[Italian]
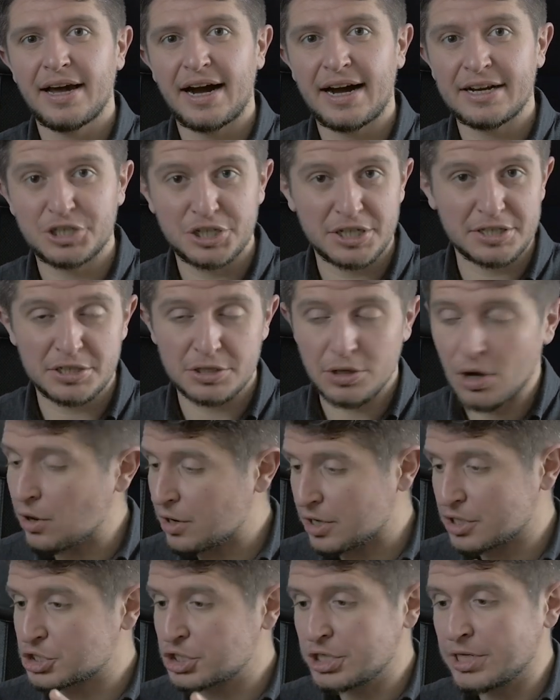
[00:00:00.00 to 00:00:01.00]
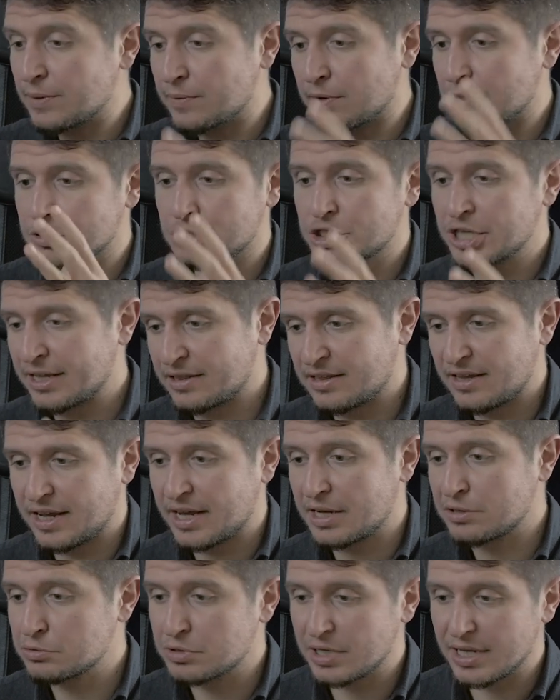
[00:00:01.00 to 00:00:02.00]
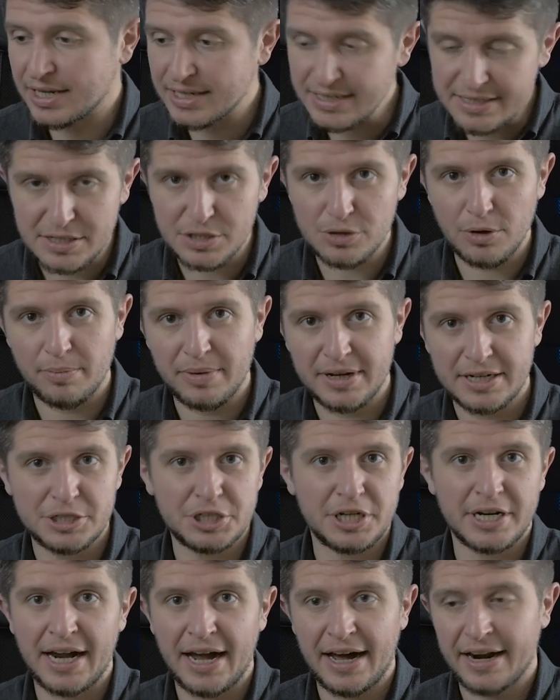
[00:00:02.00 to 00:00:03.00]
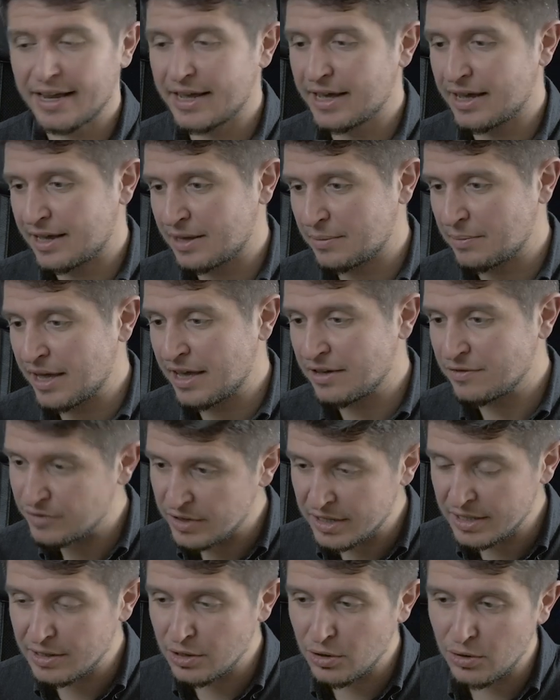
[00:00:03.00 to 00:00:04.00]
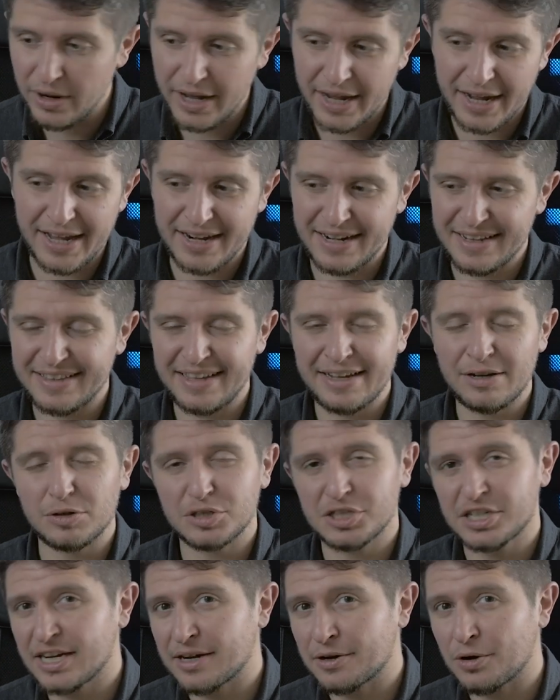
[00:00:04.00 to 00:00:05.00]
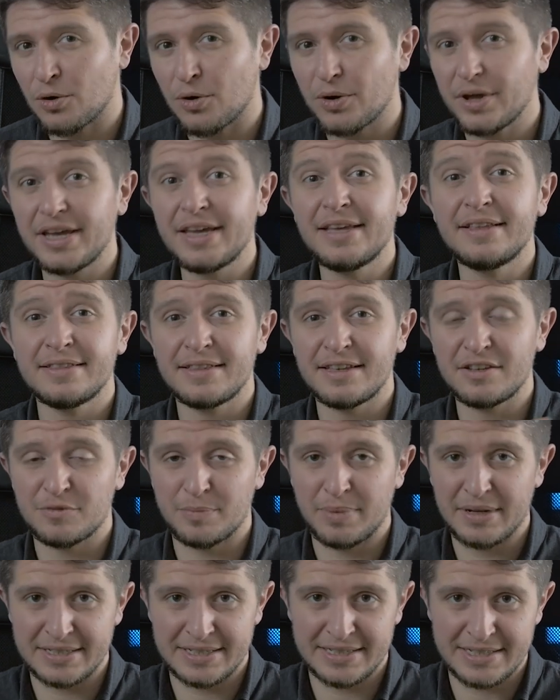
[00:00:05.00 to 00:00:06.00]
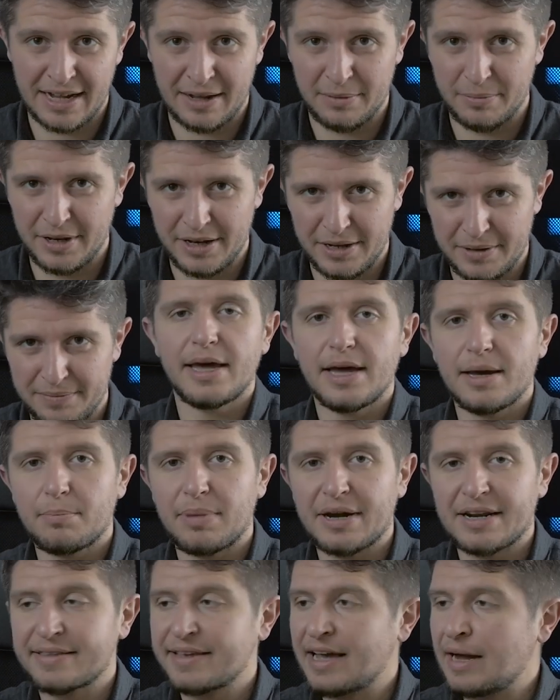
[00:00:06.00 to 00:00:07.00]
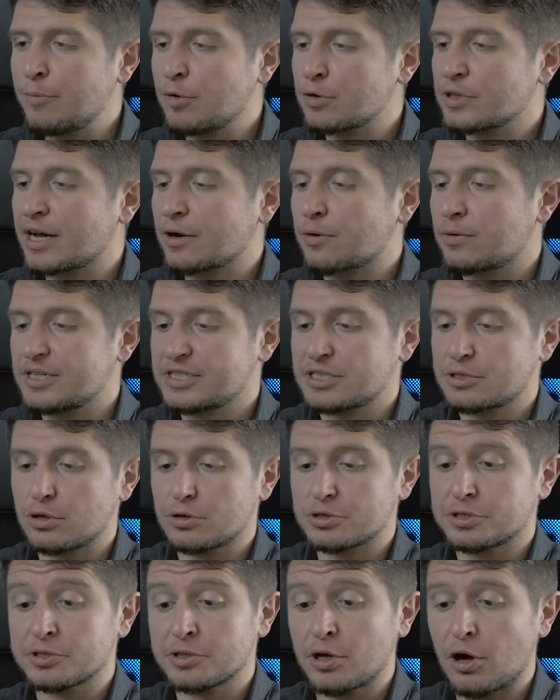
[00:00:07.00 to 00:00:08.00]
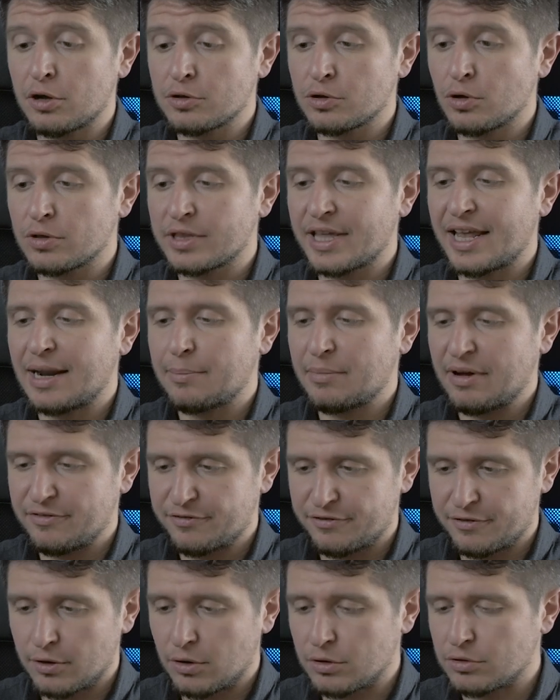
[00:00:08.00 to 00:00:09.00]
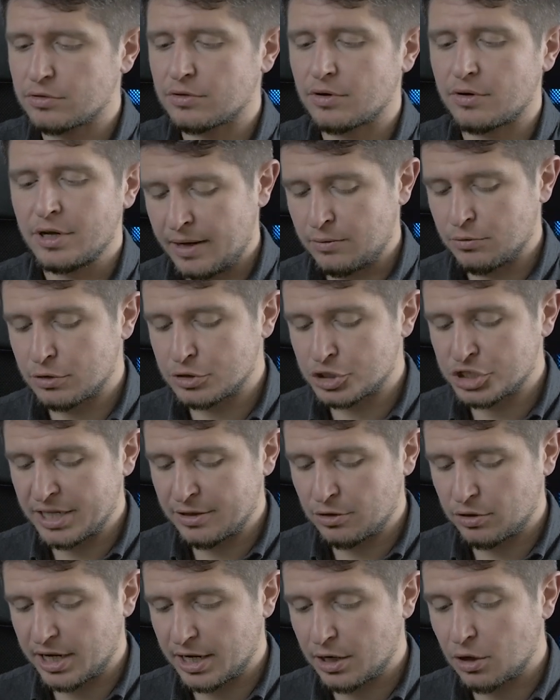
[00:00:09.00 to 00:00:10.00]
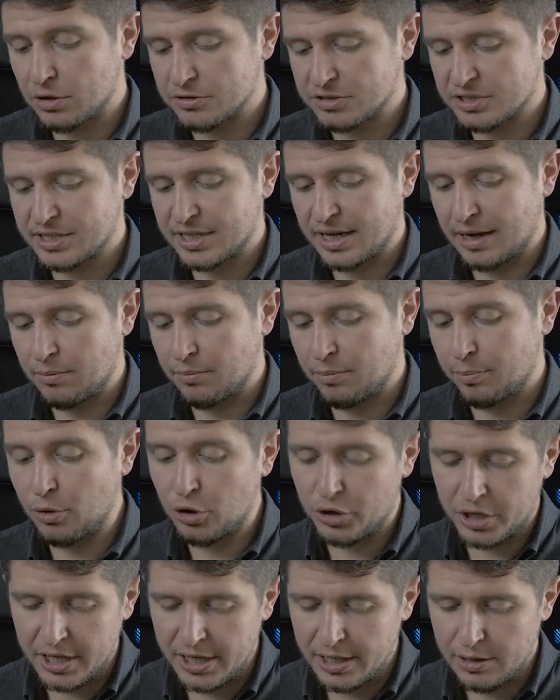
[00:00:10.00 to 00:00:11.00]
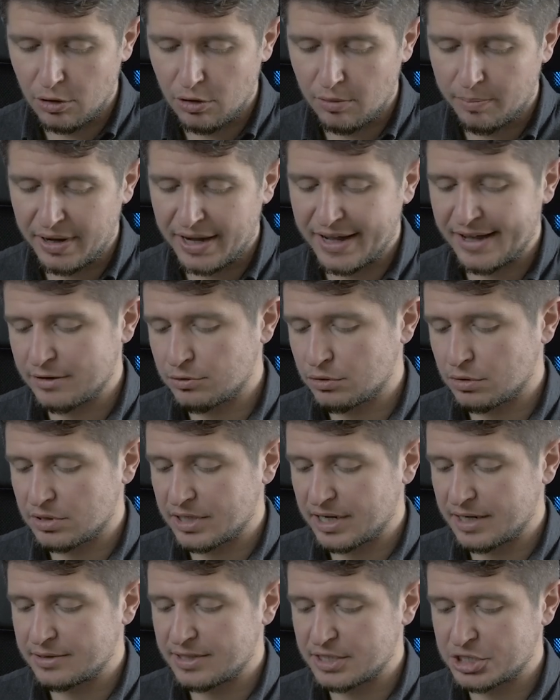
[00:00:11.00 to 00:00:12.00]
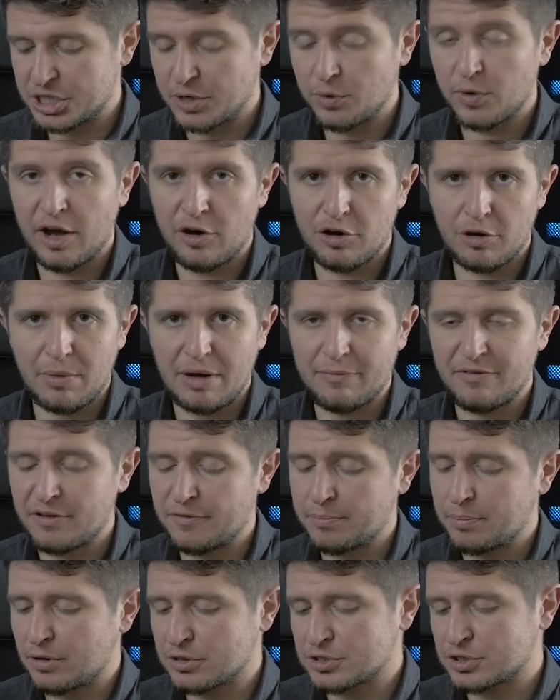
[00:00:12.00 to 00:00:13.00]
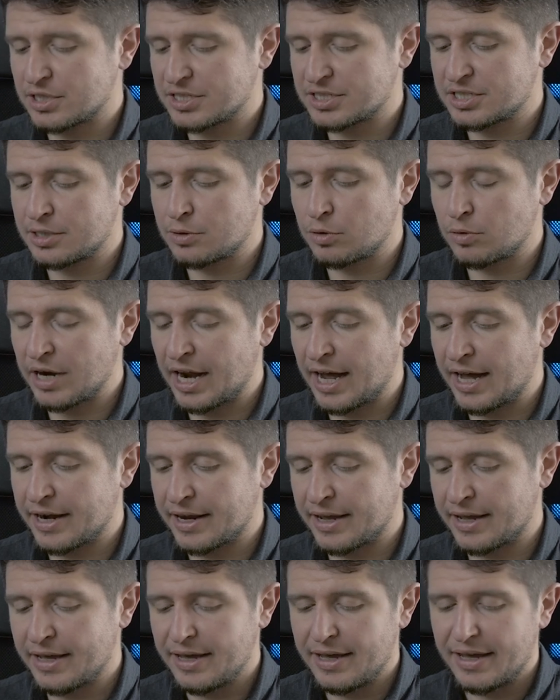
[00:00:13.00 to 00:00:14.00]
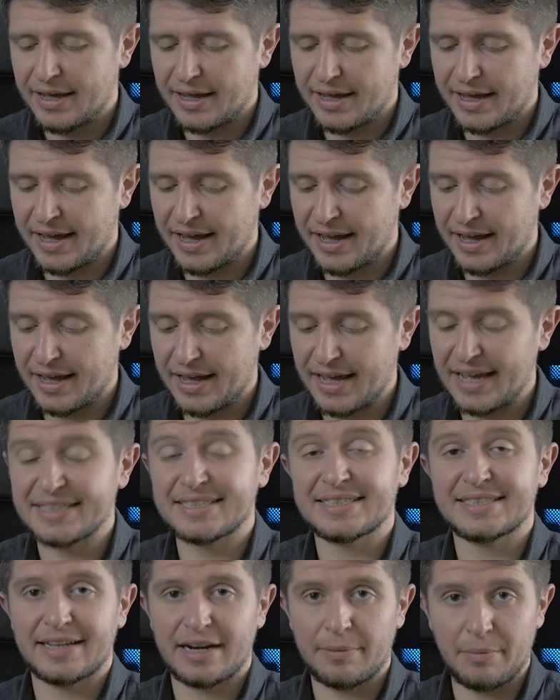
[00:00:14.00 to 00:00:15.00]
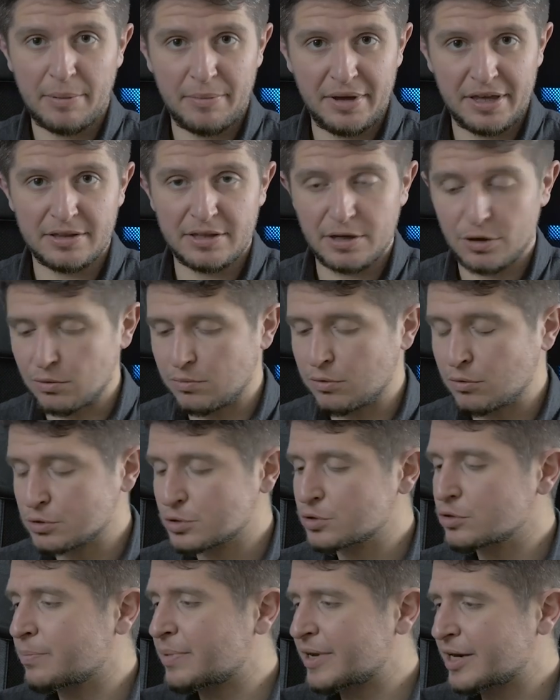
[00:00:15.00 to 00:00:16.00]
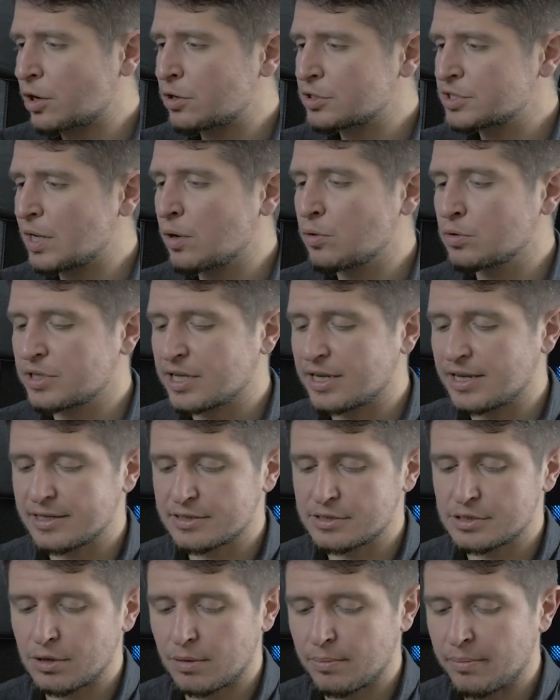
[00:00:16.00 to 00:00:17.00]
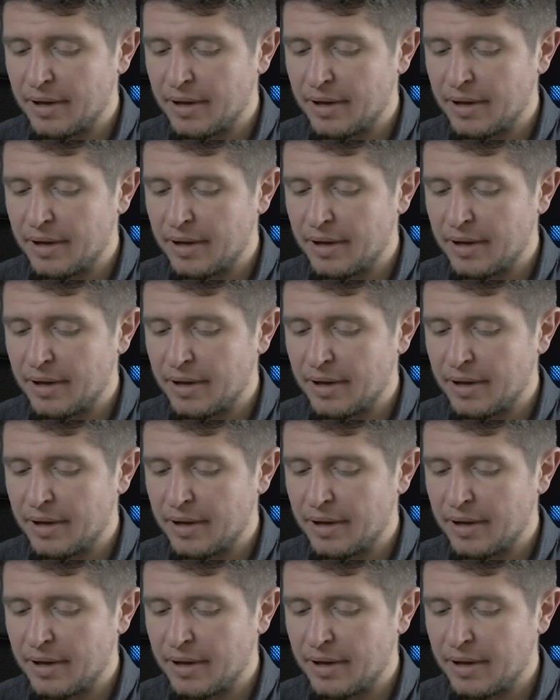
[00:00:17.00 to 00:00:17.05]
accessori, 5 oggetti che utilizzo per girare i miei video e che ritengo siano indispensabili. Partiamo da questo snodo della Manfrotto. È un oggetto che costa un pochino, l'ho pagato 35 euro, ma vi posso assicurare che è estremamente robusto. Per cosa lo utilizzo?